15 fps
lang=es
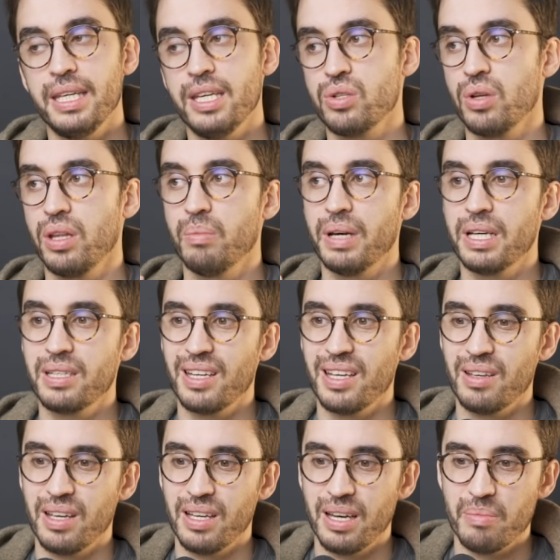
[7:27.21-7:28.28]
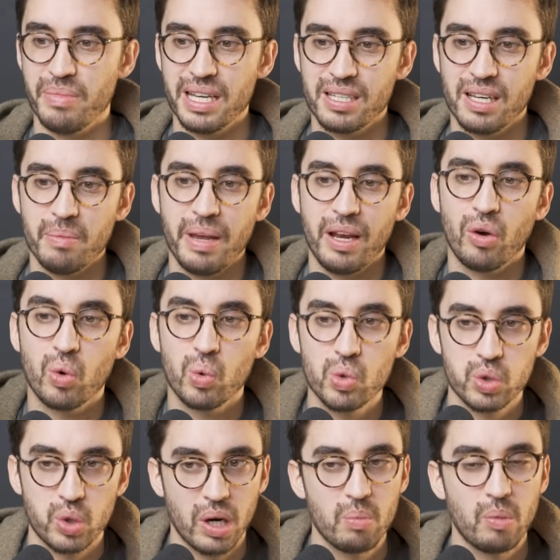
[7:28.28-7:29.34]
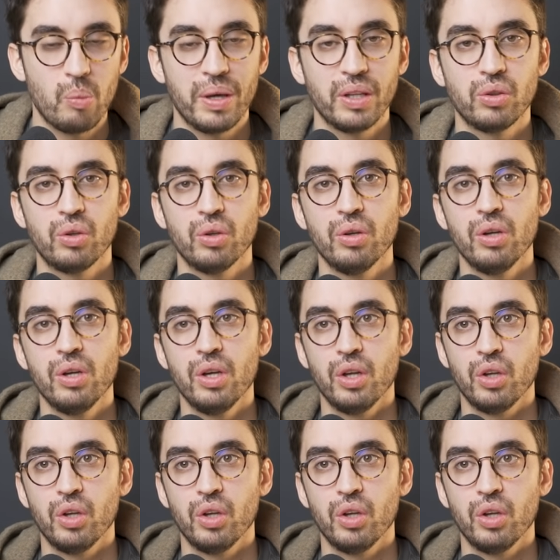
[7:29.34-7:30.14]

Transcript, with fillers: Y eso además eh, le envías el email justo en el momento